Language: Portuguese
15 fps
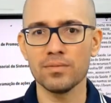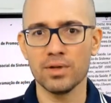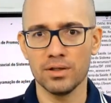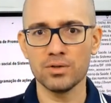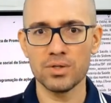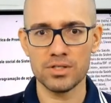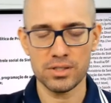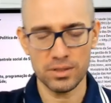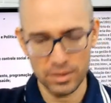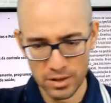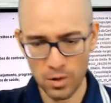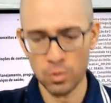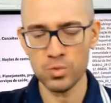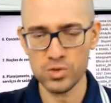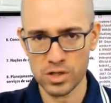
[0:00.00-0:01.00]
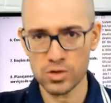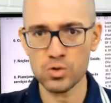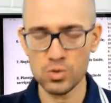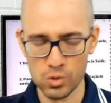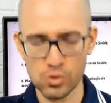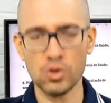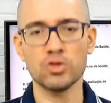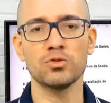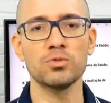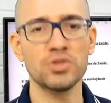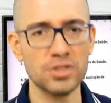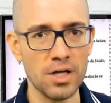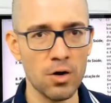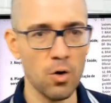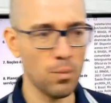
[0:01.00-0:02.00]
Então, assim, em alguns assuntos nós vamos
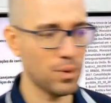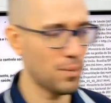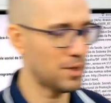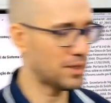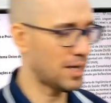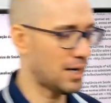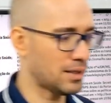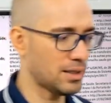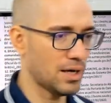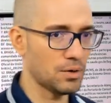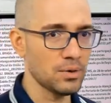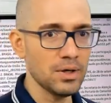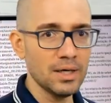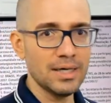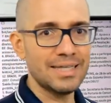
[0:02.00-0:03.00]
ter complementar, claro,